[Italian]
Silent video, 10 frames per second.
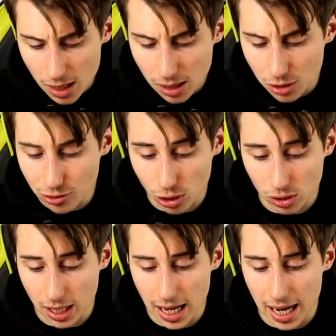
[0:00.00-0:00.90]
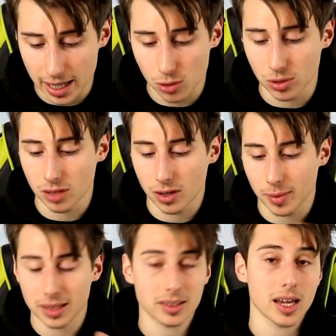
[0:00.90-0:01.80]
di foro dell'aria, quindi
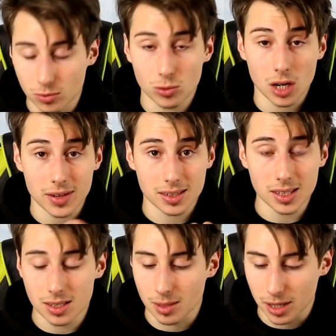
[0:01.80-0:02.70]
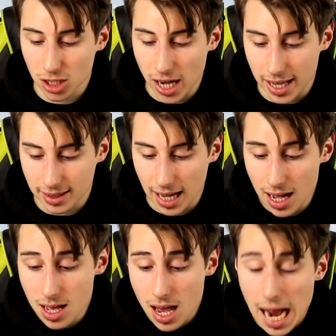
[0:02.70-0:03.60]
veramente una vastissima scelta,
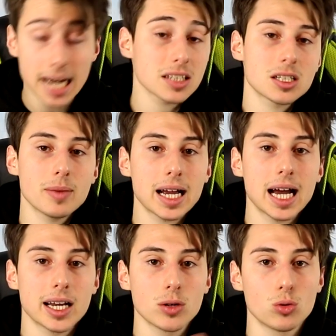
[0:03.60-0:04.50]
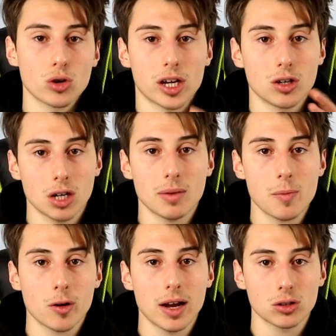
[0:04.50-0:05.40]
anche se magari uno che non l'ha mai
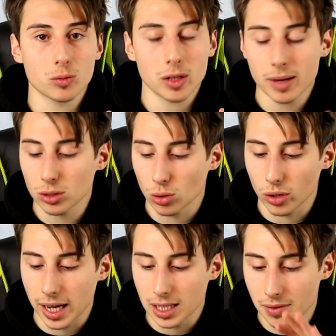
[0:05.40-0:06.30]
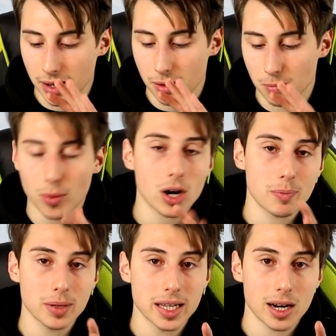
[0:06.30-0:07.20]
provato prima d'ora deve un po'
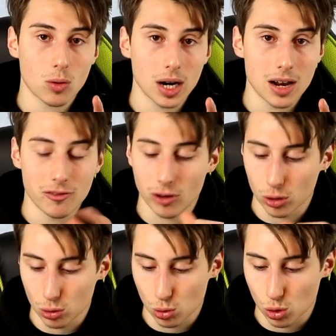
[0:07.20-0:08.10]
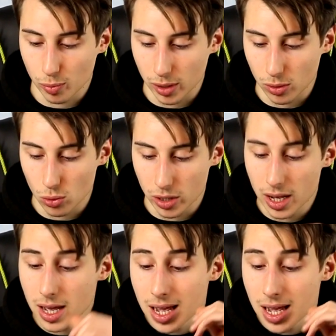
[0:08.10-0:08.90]
capire qual è il foro giusto per lui.